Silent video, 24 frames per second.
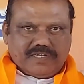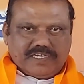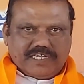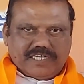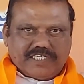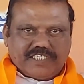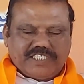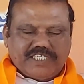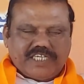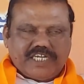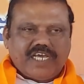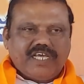
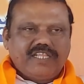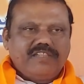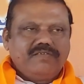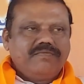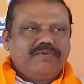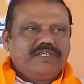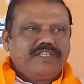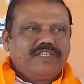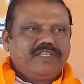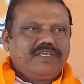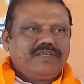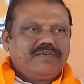లక్షలాది
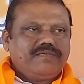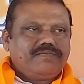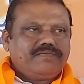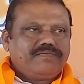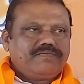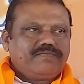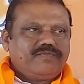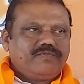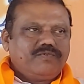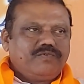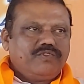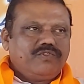మంది
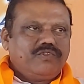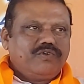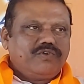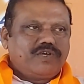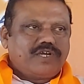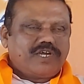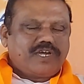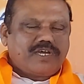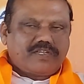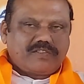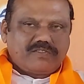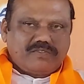
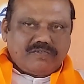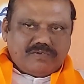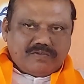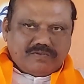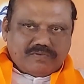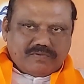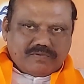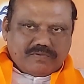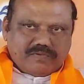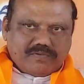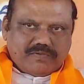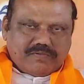ఉద్యోగార్థులు
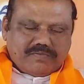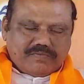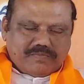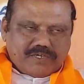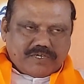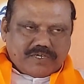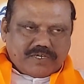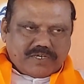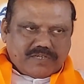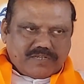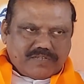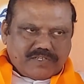
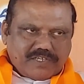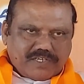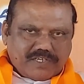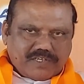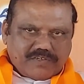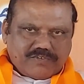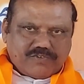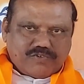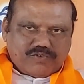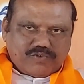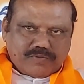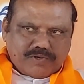మానసిక
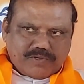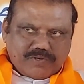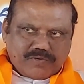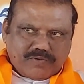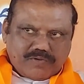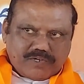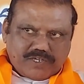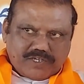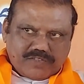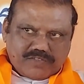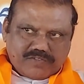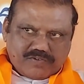క్షోభకు
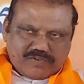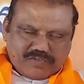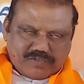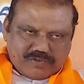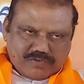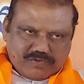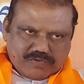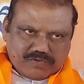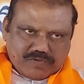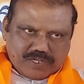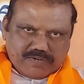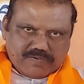
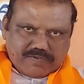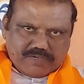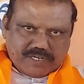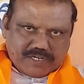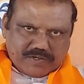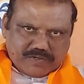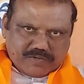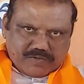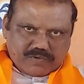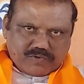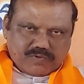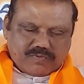గురవుతున్నారు వాళ్ళు
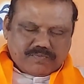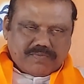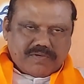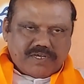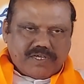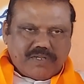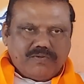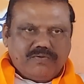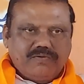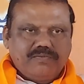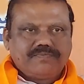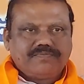వాళ్ళ
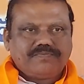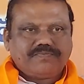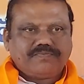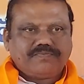కుటుంబాలు